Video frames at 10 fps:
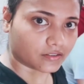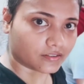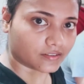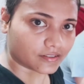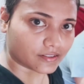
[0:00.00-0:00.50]
गुड
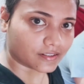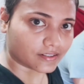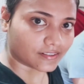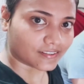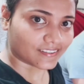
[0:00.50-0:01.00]

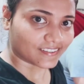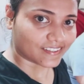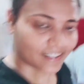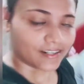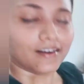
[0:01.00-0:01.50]

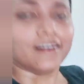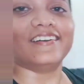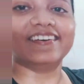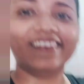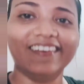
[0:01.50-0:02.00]

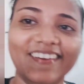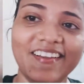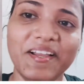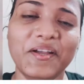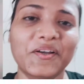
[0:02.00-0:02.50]
मॉर्निंग
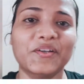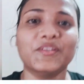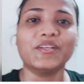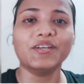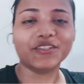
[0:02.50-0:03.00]

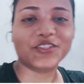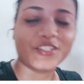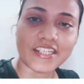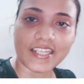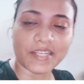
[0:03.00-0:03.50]
तो
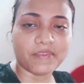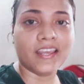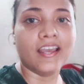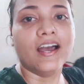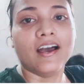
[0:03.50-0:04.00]
चलिए मैं
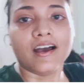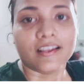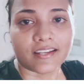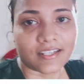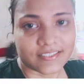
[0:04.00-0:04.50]

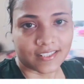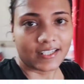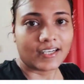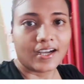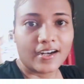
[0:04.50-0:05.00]
नाश्ता
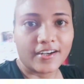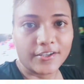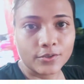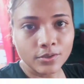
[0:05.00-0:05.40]
निकाल रही हूँ